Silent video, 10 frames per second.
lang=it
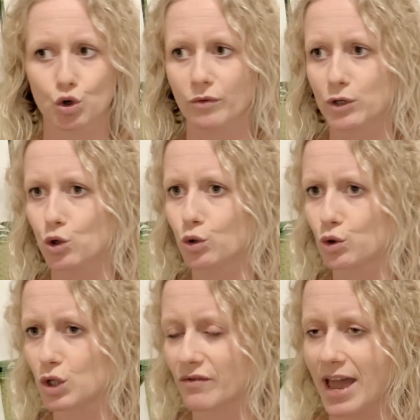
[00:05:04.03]
giorno faccio il
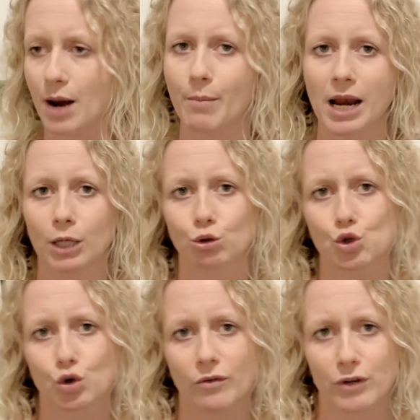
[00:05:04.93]
cruciverba, l'altro
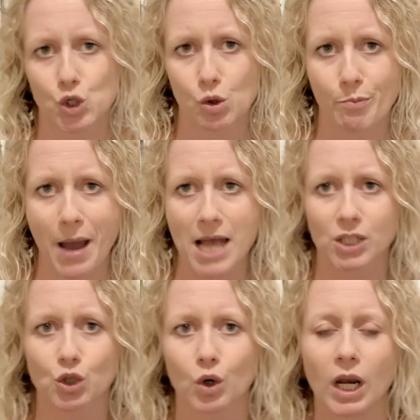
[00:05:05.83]
giorno faccio il
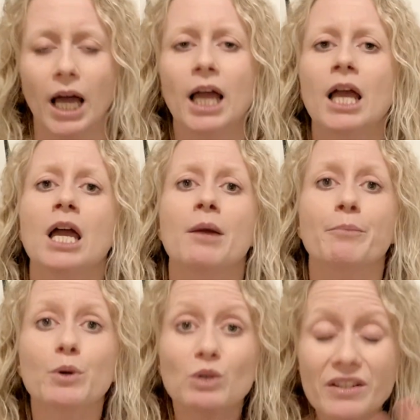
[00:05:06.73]
puzzle,
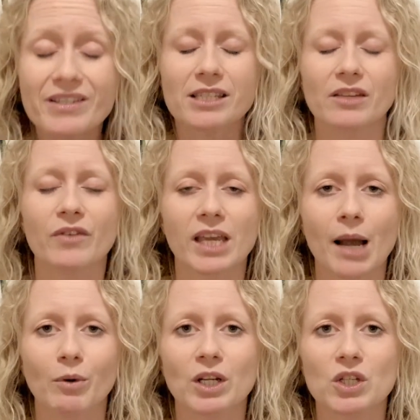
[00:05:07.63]
più
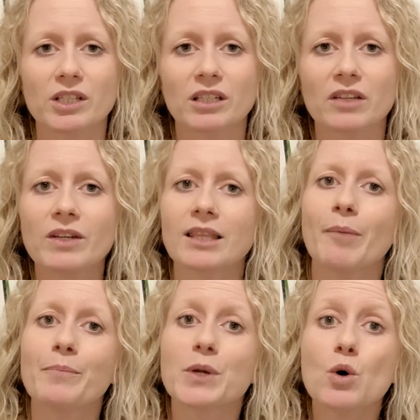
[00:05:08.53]
diversifichiamo le nostre
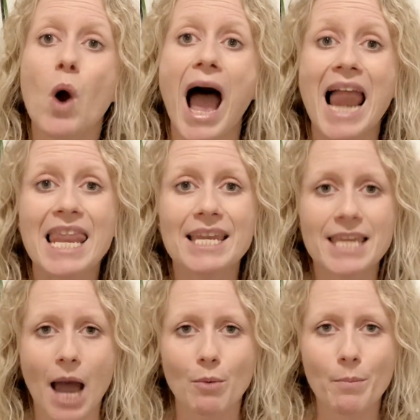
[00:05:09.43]
attività, più
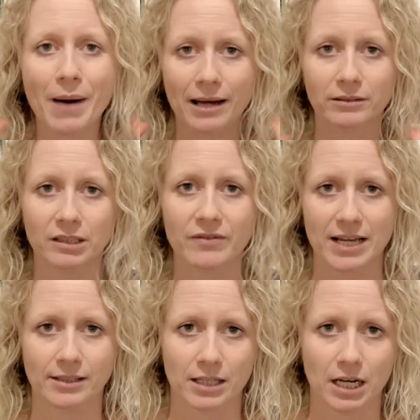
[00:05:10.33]
alleniamo parti
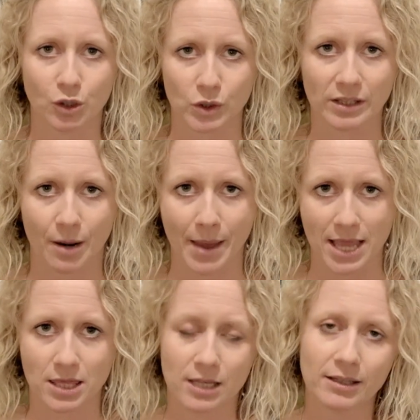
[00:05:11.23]
diverse della nostra
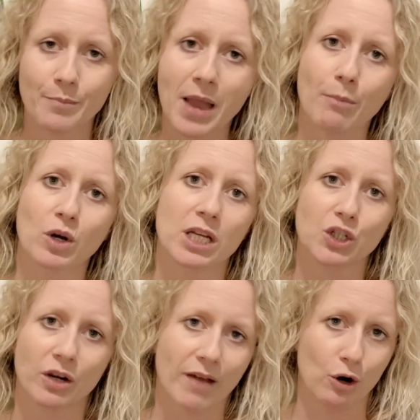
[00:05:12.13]
mente. Sappiamo che il
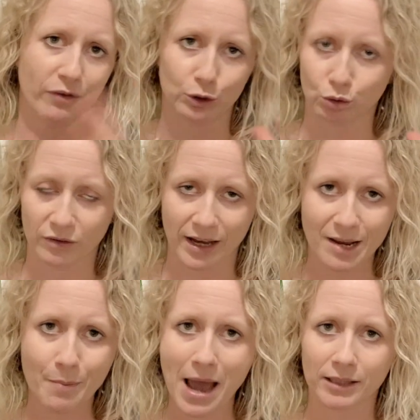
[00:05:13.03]
cervello è fatto di
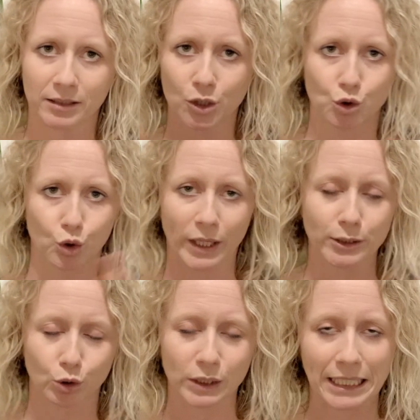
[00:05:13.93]
varie parti, adesso non
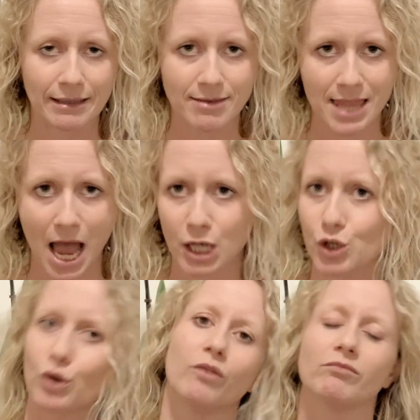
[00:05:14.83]
entro nel
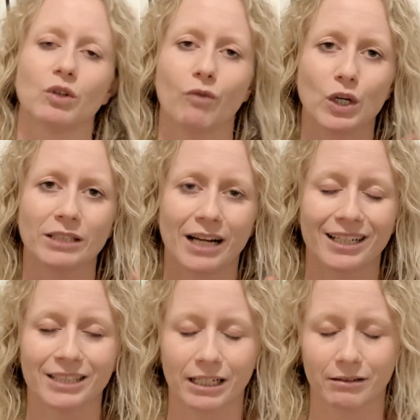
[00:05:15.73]
dettaglio, non, non voglio
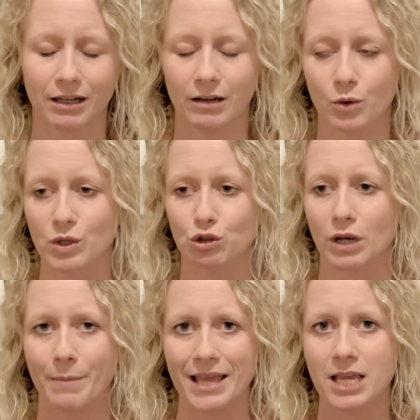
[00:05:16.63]
entrare nella
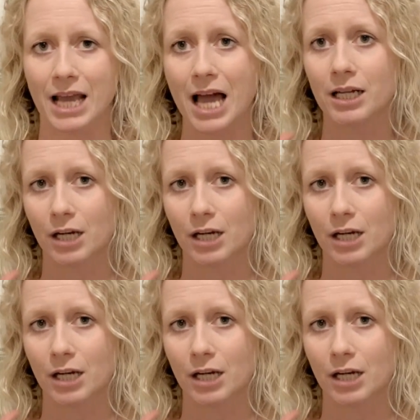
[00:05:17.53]
questione medica,